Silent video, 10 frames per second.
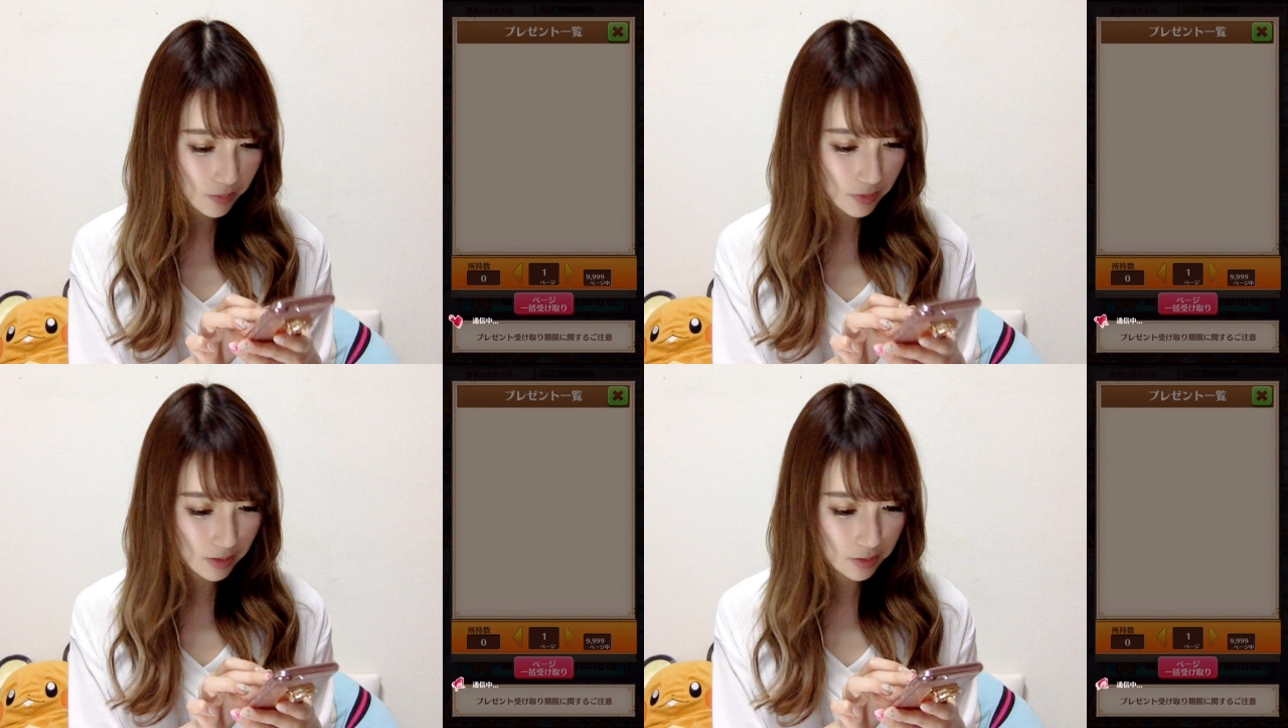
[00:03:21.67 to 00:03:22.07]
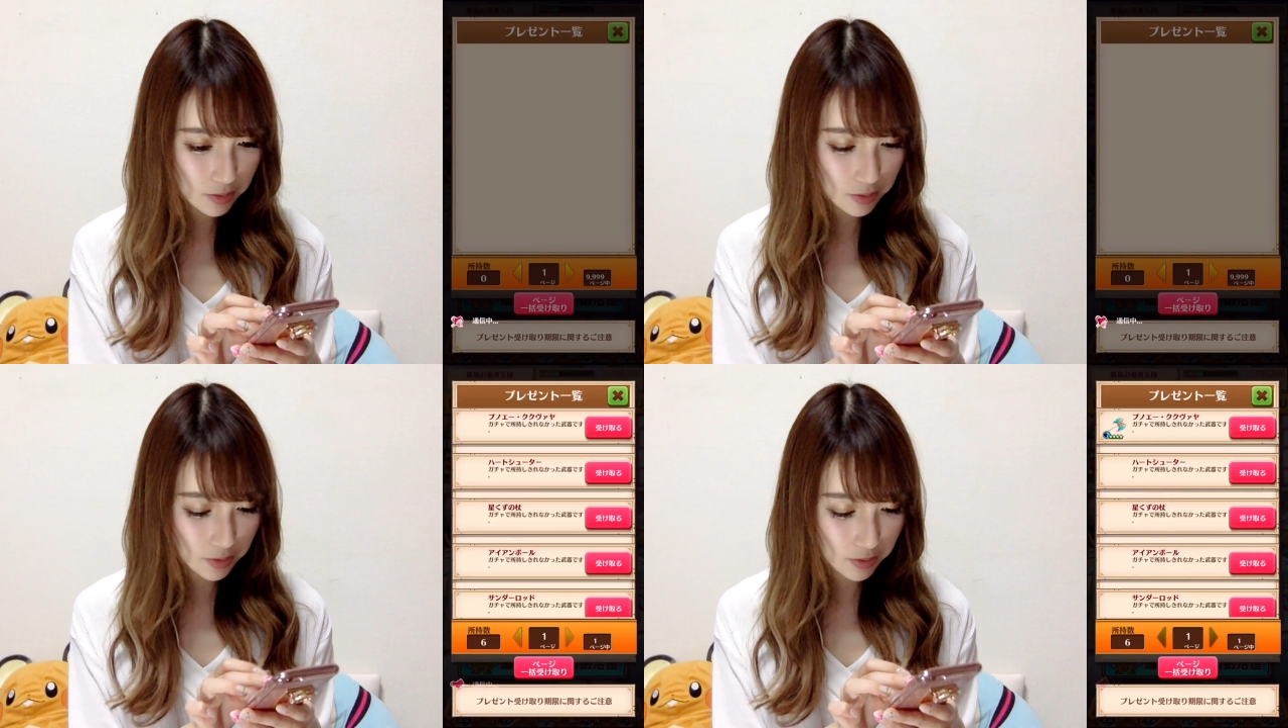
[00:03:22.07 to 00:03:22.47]
まあ、
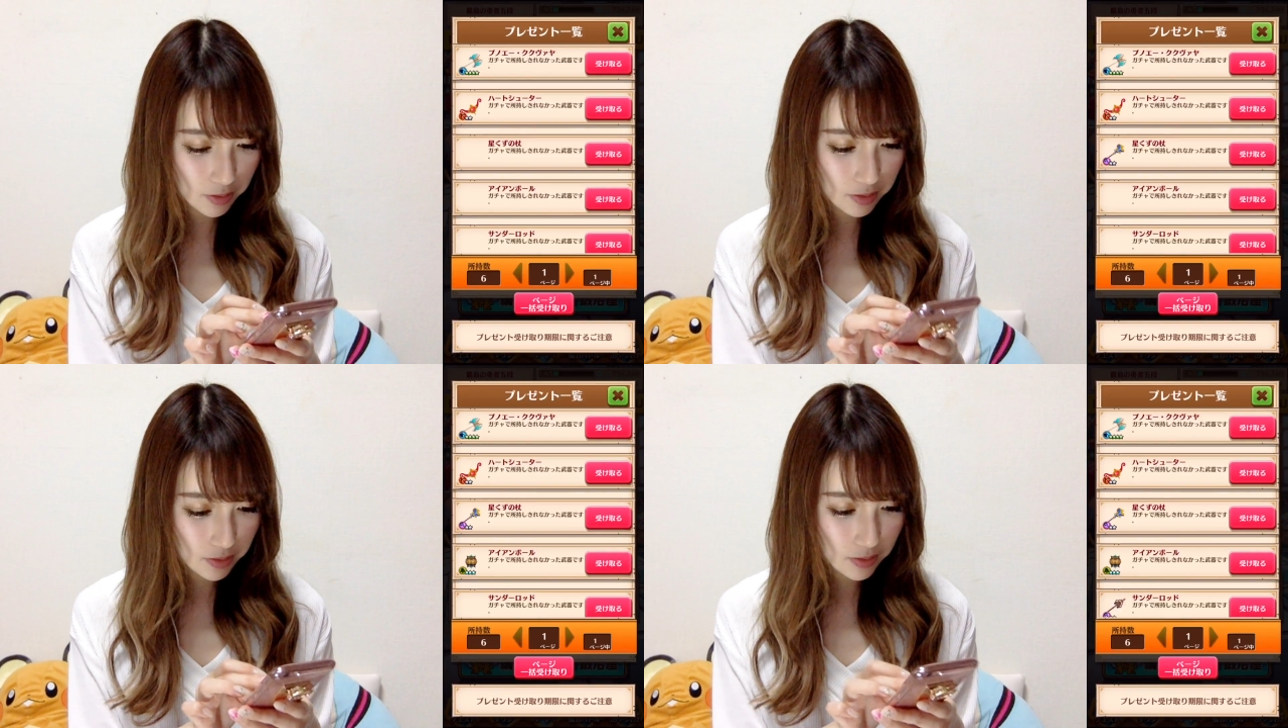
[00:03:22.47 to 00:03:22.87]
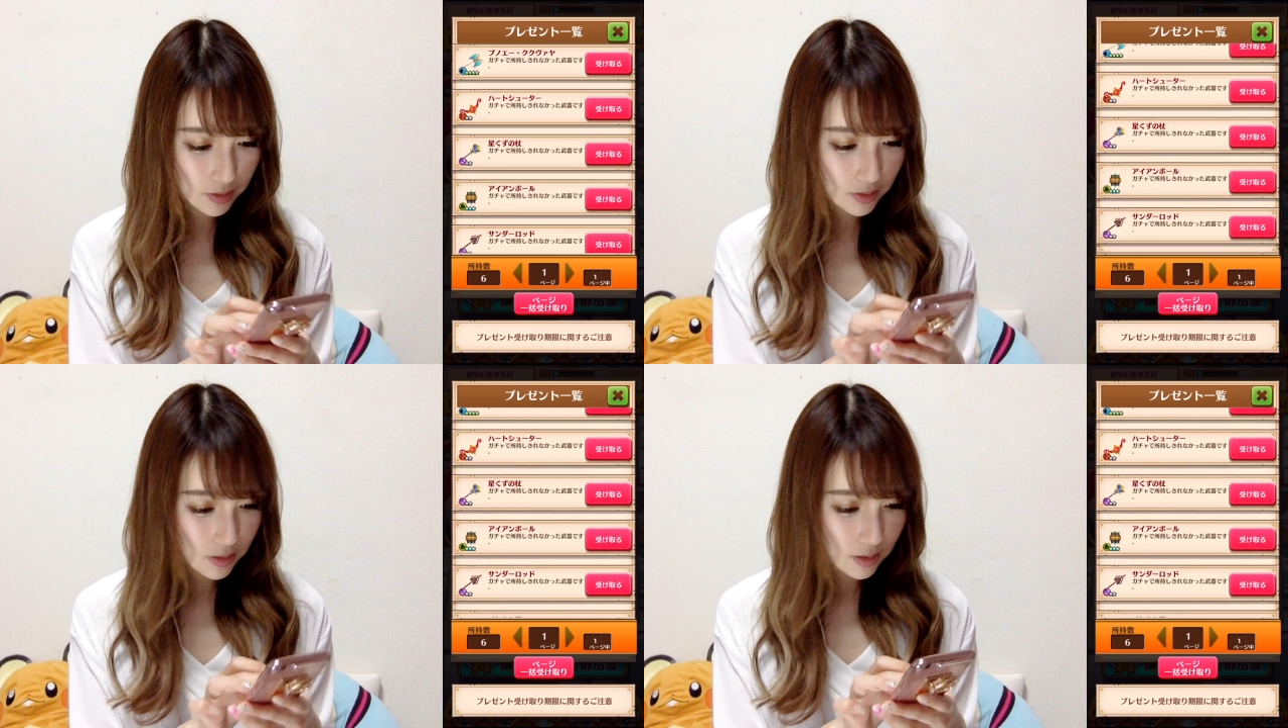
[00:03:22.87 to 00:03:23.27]
ちょっと、
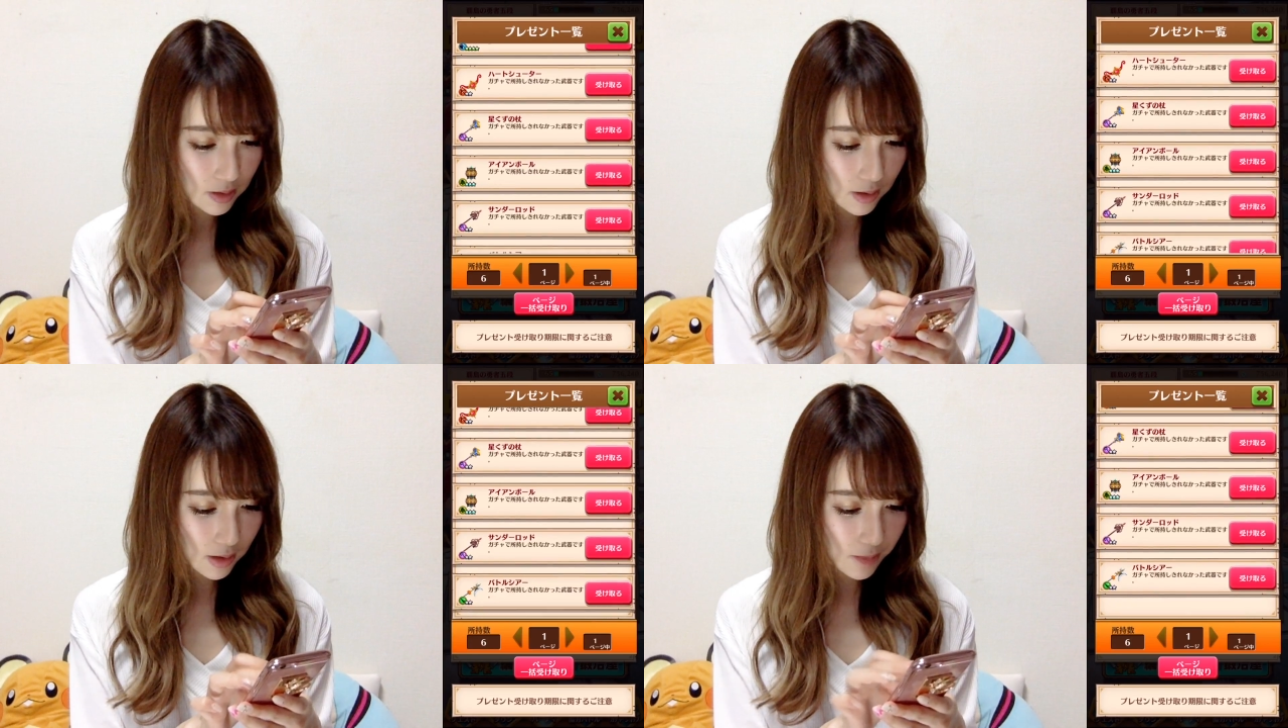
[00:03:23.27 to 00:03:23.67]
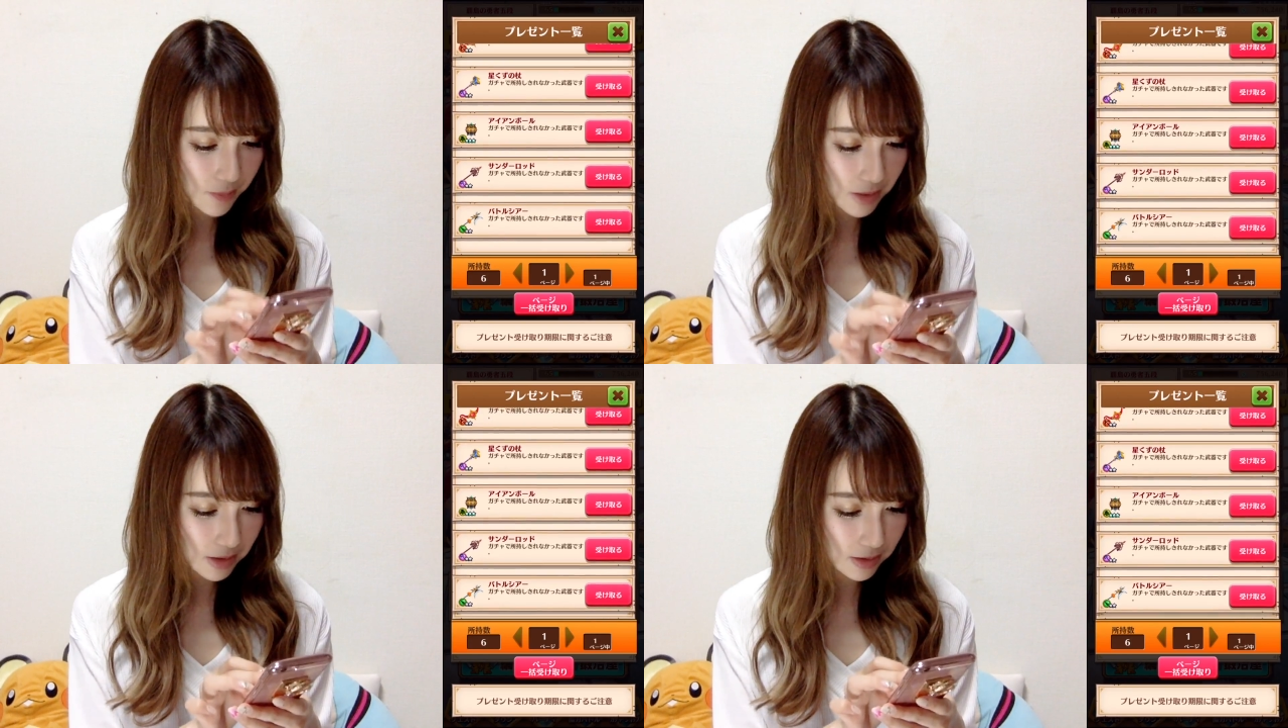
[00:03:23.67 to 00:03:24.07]
あれだ、いっ
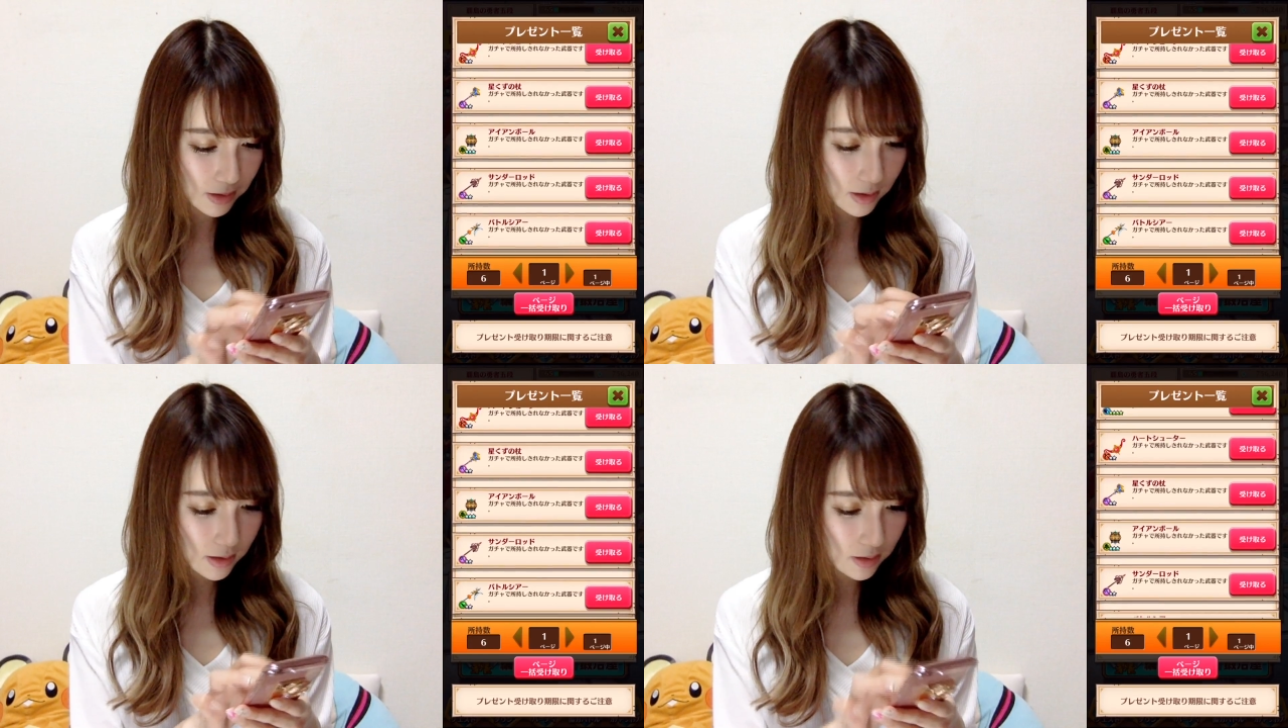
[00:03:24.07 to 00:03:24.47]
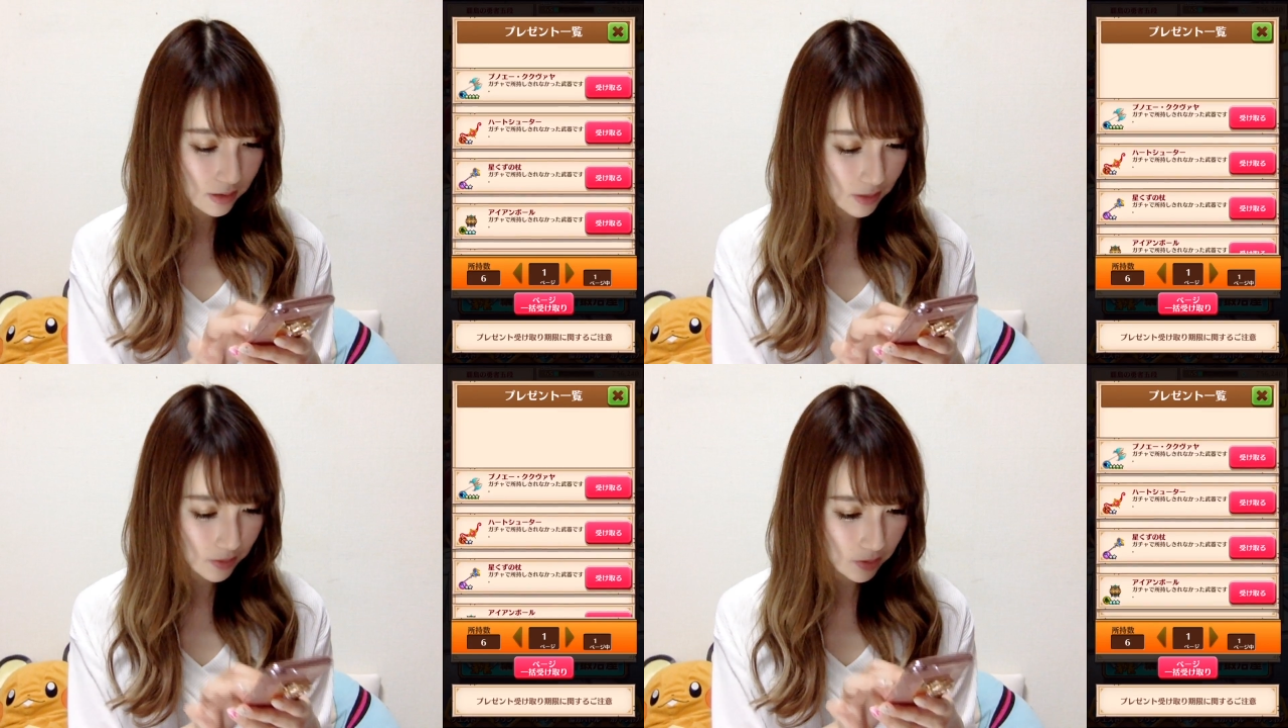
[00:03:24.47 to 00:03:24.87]
ぱいだったね、
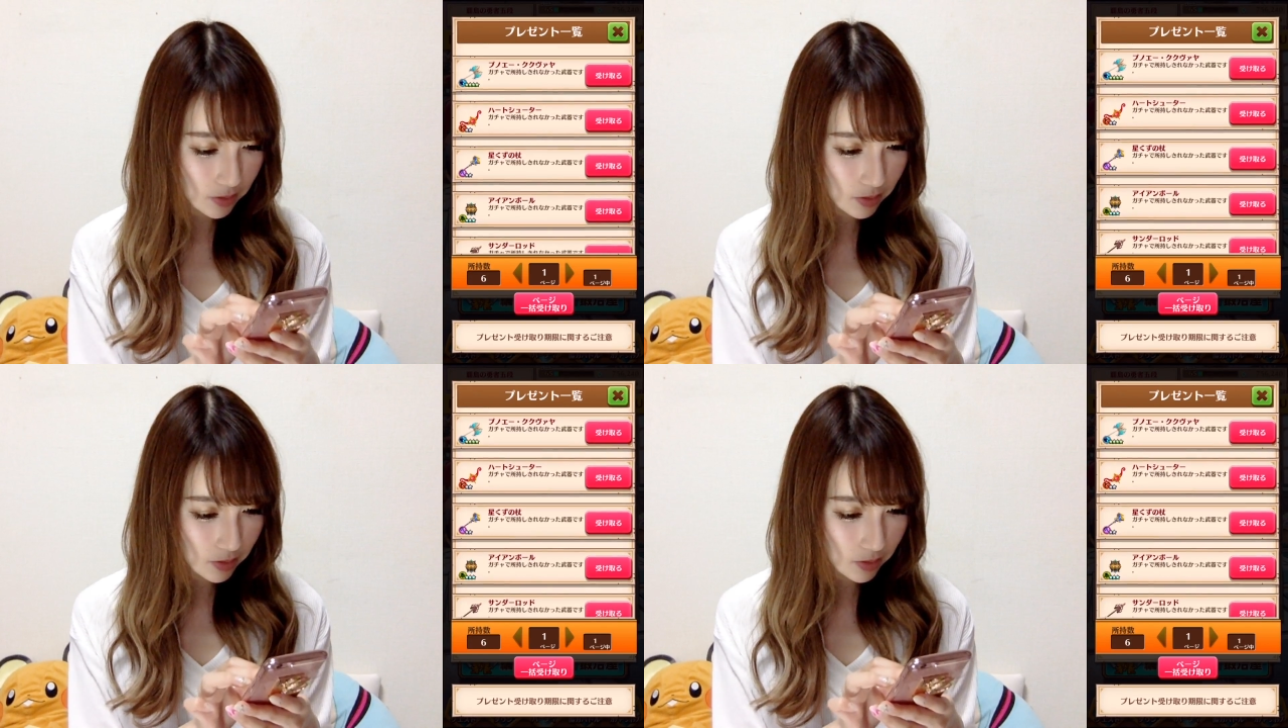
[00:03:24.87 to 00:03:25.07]
多分。